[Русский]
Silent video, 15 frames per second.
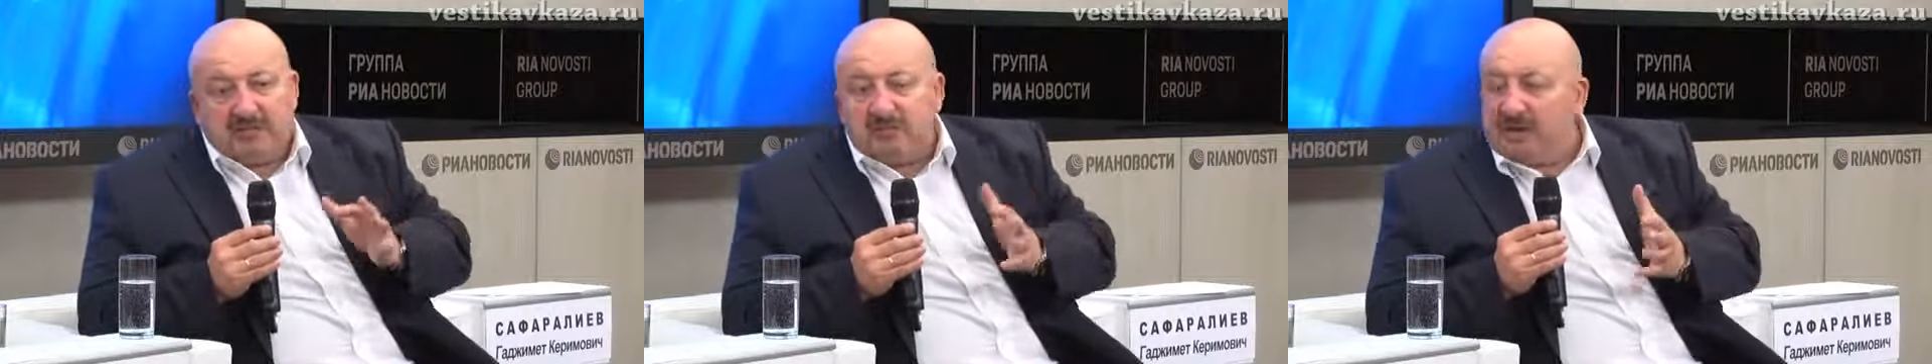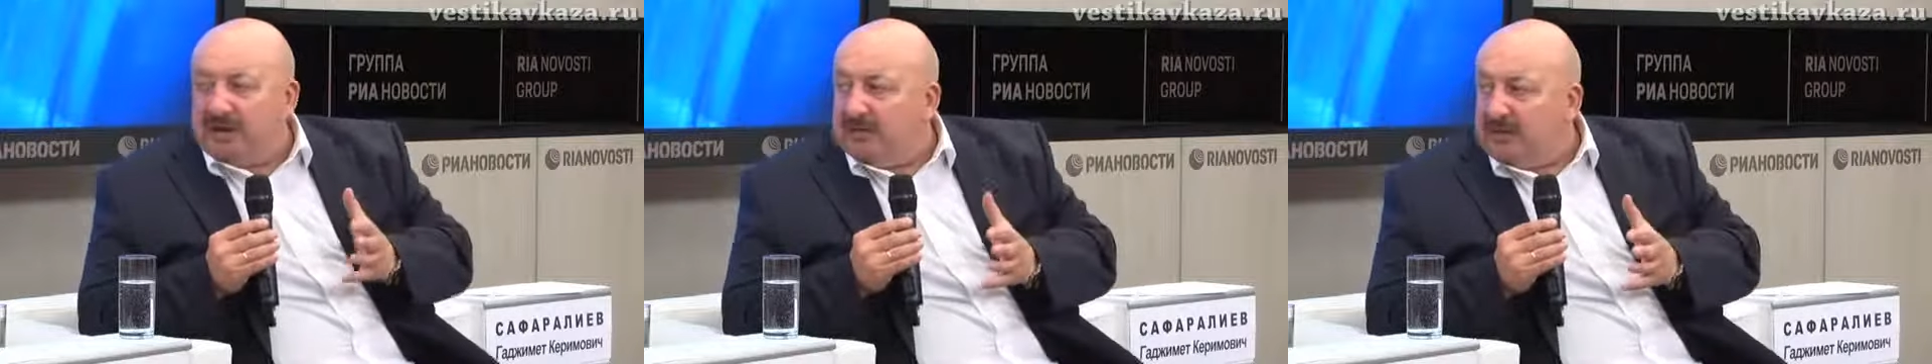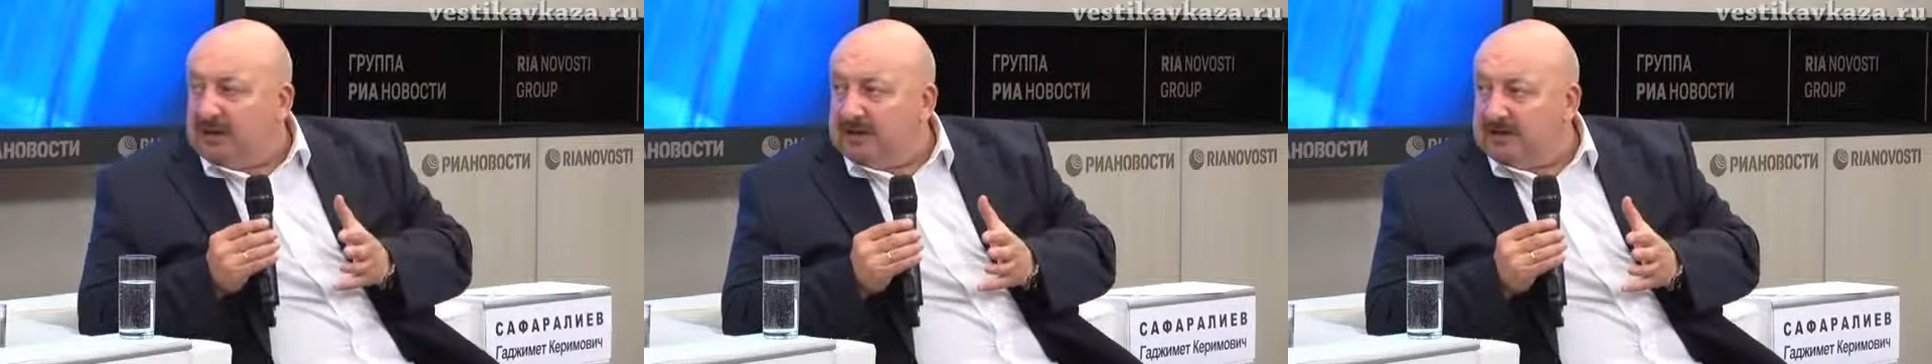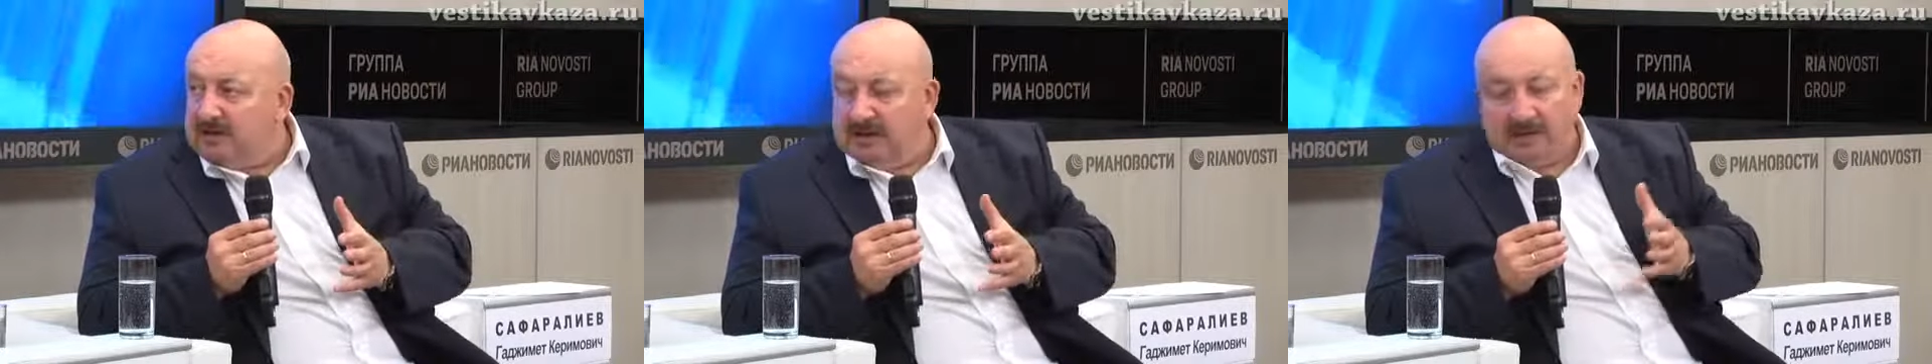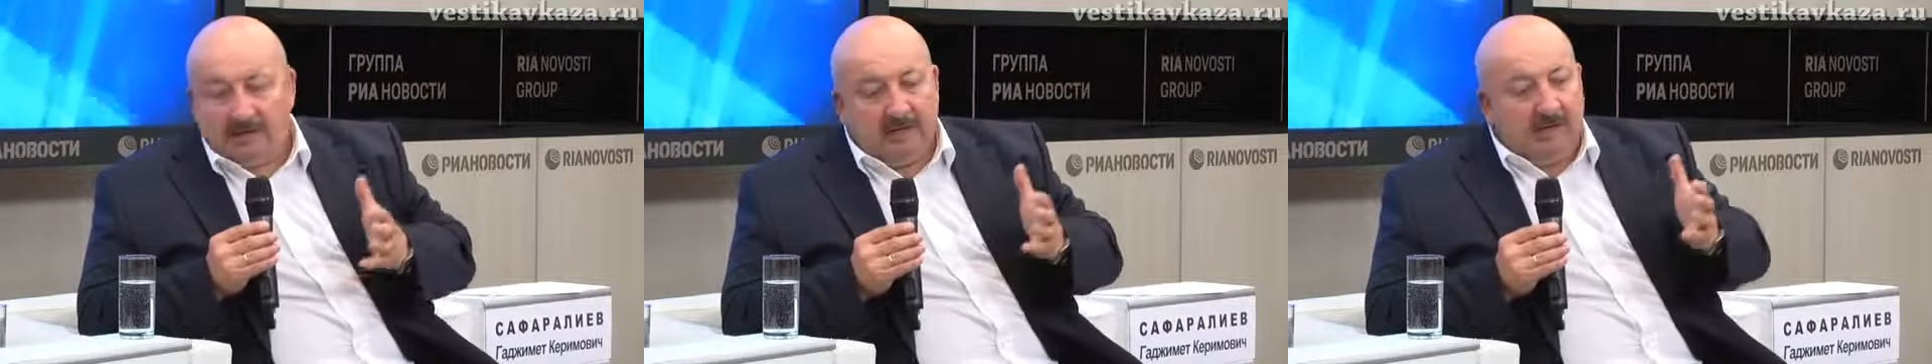она же
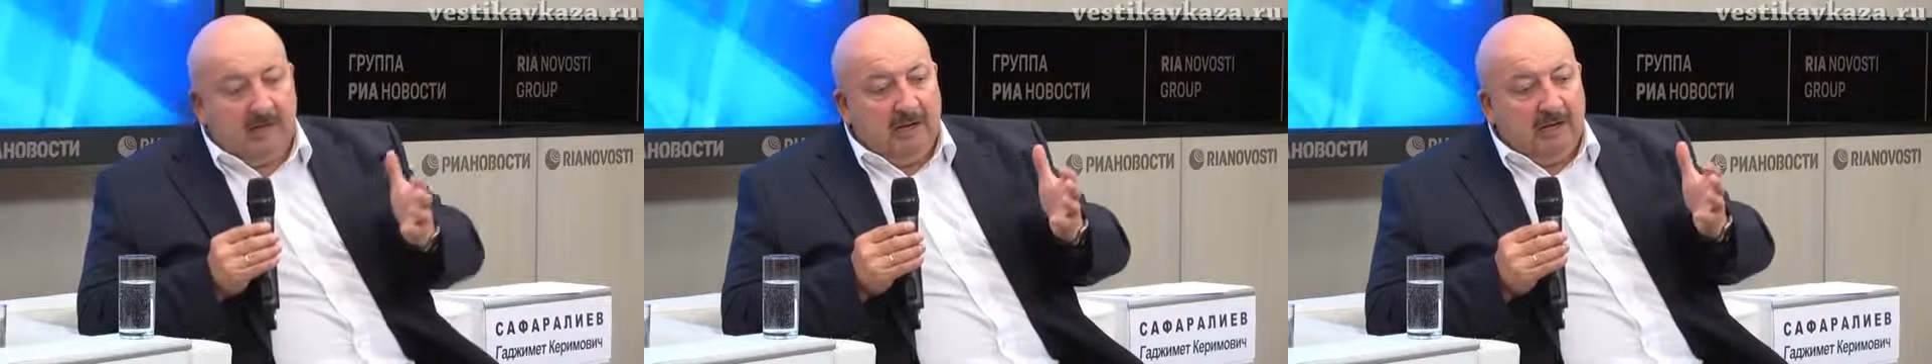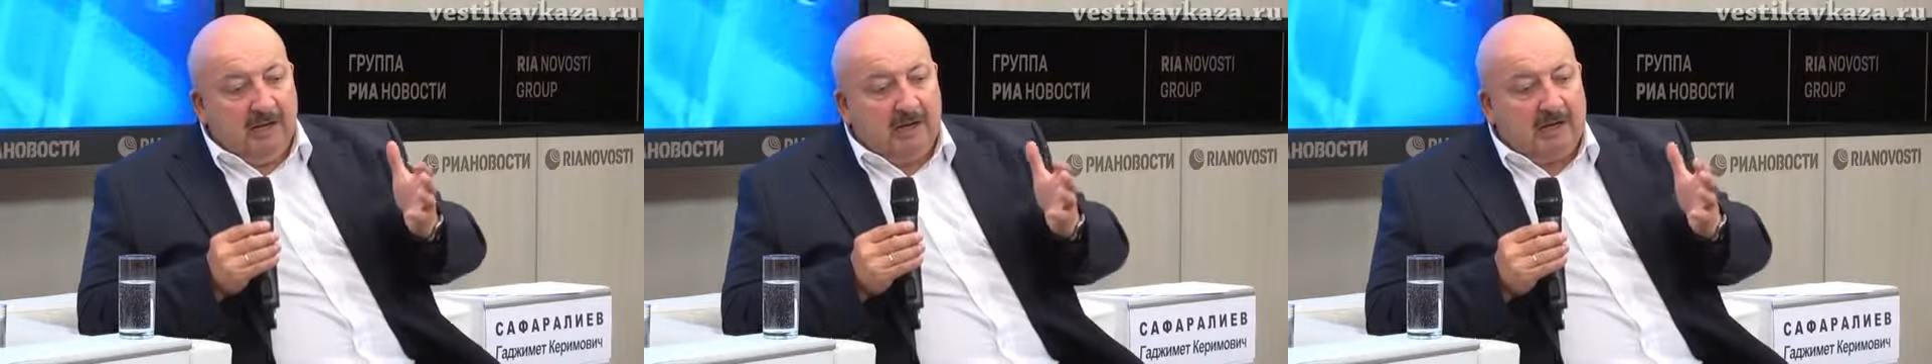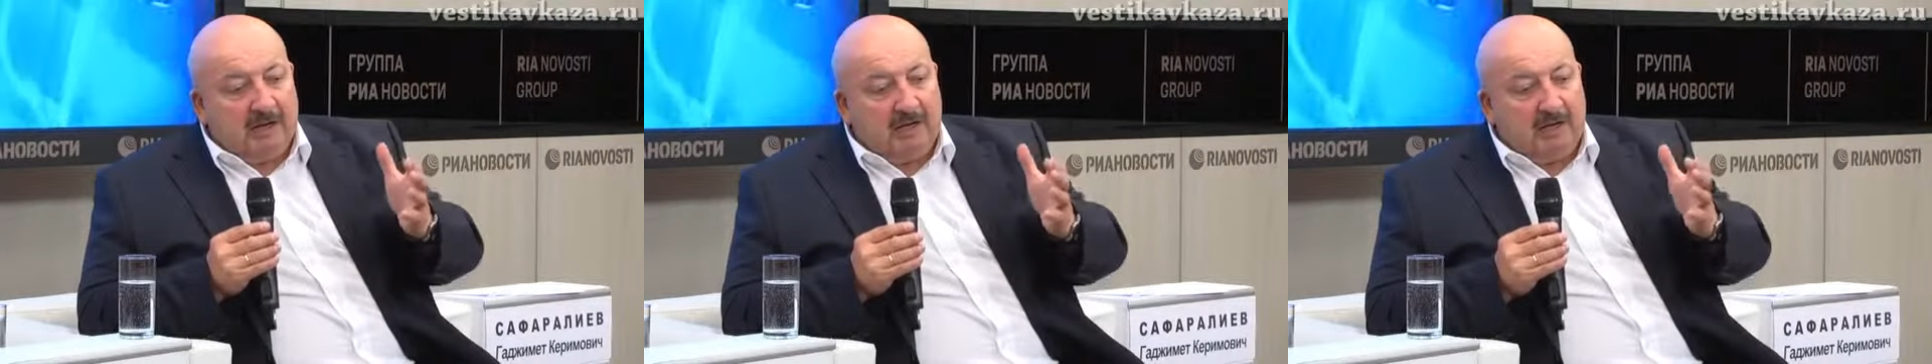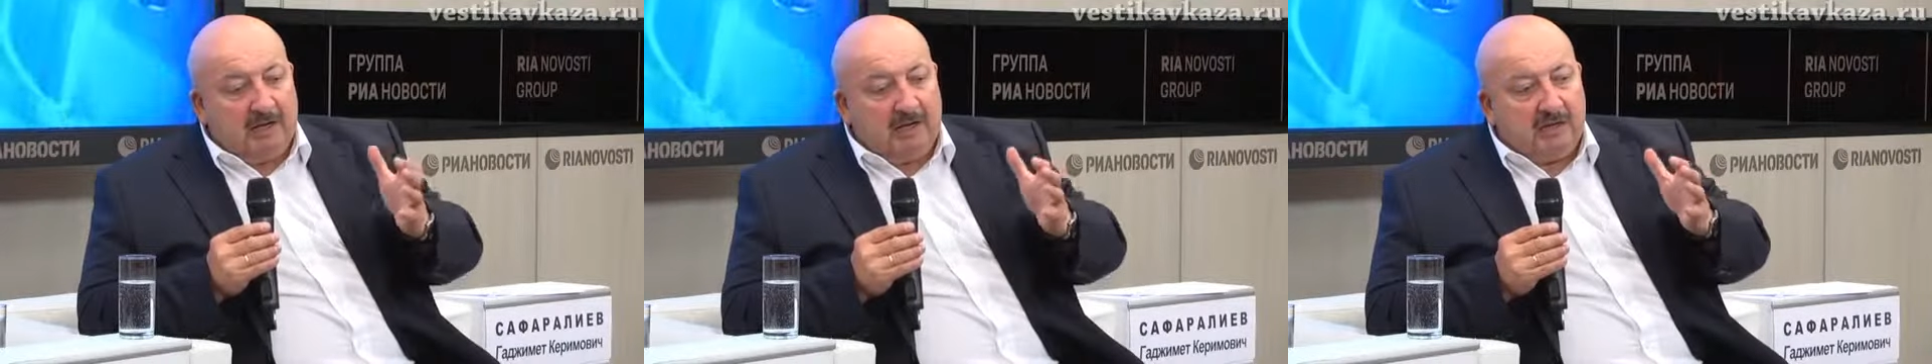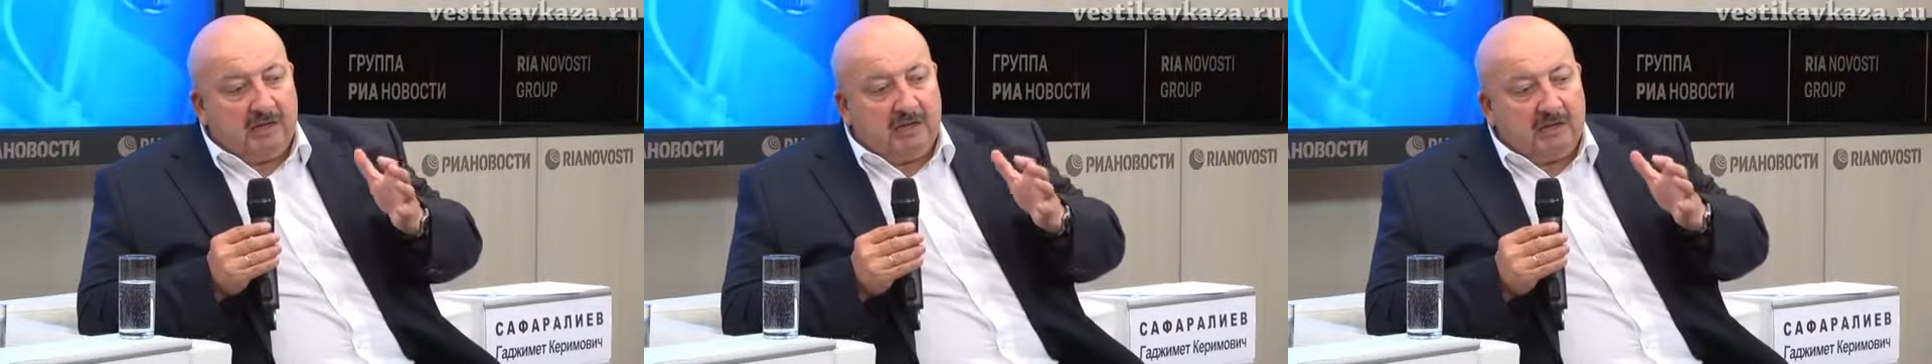многообразная.
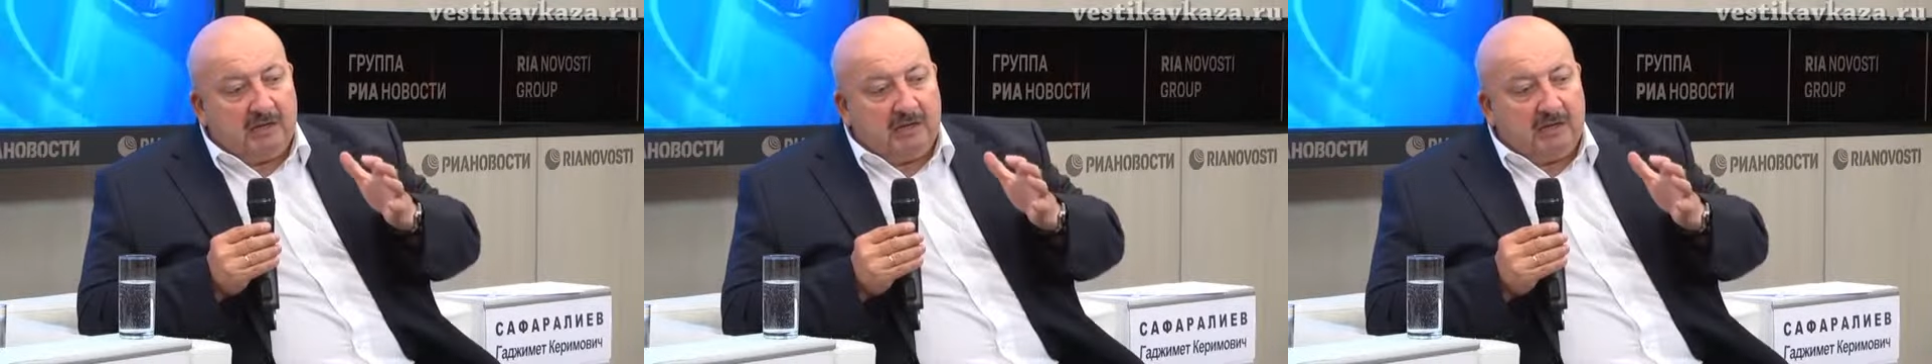Она